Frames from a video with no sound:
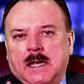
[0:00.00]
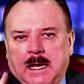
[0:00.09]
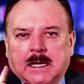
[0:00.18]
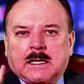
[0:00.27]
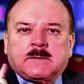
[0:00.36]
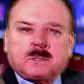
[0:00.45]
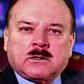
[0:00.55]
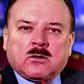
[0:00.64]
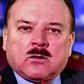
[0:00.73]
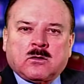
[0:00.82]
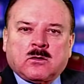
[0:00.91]
en el
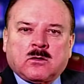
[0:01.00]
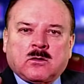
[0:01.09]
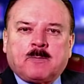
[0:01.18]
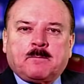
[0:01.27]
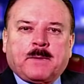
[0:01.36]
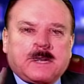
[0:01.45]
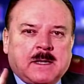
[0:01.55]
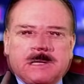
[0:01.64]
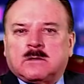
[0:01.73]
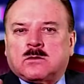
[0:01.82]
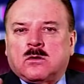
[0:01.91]
respeto al
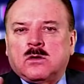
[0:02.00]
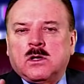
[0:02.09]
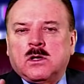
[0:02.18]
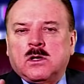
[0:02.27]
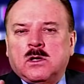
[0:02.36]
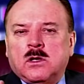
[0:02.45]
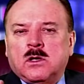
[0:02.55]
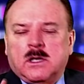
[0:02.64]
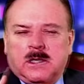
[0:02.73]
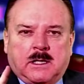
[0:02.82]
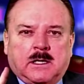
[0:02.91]
pensamiento
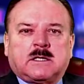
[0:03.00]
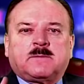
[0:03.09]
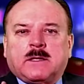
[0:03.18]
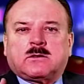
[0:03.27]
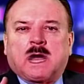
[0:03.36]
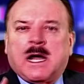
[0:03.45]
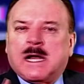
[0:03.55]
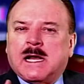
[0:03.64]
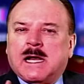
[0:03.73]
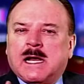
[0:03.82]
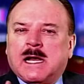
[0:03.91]
y en el
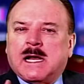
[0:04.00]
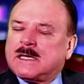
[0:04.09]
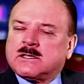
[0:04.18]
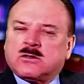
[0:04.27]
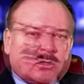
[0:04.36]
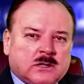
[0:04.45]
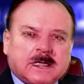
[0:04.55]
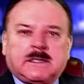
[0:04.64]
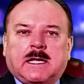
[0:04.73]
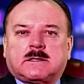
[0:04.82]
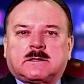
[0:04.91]
respeto a las
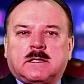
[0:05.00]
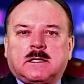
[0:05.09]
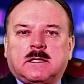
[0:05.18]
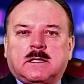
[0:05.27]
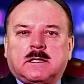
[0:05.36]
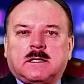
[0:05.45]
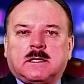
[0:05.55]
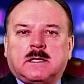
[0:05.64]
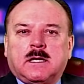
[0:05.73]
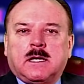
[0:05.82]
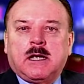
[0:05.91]
otras ideas
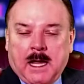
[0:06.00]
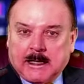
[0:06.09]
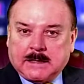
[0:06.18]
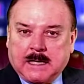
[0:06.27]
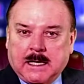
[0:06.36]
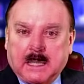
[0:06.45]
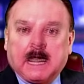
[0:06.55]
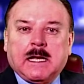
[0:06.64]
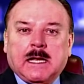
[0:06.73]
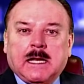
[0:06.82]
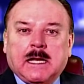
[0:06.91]
en las
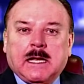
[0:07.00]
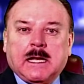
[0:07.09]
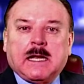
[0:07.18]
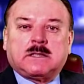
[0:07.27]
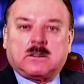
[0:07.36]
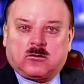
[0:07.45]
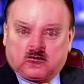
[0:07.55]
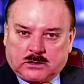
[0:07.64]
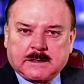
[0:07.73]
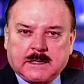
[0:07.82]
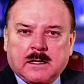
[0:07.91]
que en la
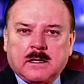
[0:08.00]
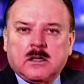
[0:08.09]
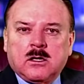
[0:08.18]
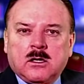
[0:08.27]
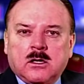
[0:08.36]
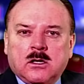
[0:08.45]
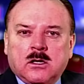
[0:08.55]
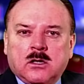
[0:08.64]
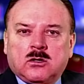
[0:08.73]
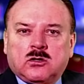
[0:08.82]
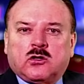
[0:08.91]
circunstancia
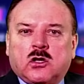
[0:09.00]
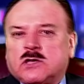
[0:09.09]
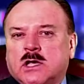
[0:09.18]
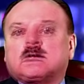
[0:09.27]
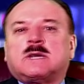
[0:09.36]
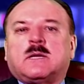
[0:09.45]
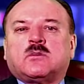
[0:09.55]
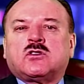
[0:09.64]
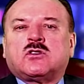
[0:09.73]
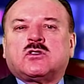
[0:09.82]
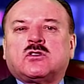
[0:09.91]
donde nos
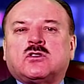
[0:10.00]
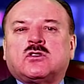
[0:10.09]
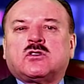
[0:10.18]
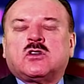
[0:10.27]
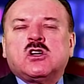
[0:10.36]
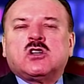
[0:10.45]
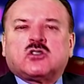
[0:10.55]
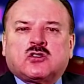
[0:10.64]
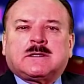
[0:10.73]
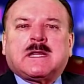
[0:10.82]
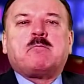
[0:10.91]
encontremos
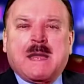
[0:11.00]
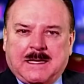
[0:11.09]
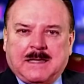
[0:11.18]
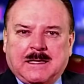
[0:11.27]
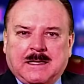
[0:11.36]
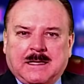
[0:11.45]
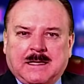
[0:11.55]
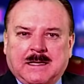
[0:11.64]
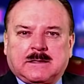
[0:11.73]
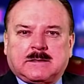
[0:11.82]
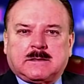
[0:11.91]
son tan
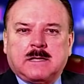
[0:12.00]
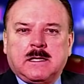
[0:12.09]
válidas